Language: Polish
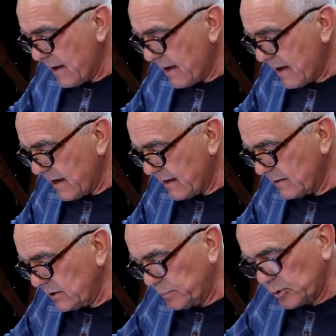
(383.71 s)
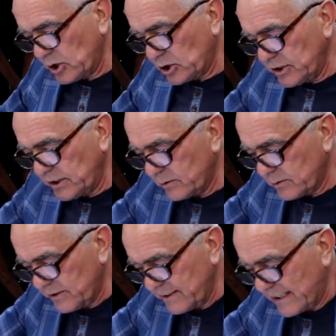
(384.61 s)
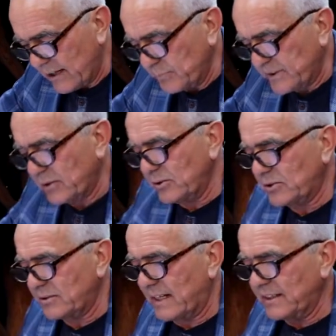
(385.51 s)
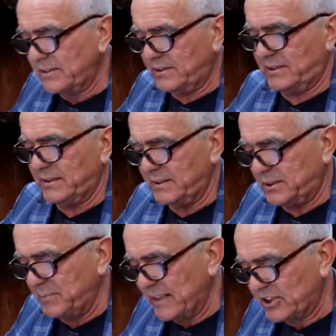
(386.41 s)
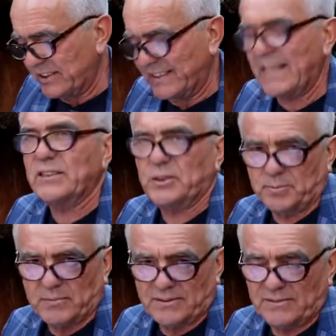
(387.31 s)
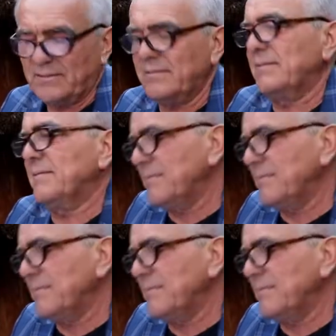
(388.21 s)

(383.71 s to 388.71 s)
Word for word: e, i podręczniki do języka obcego i to dalej, e, śmieszne, daliśmy. No, no,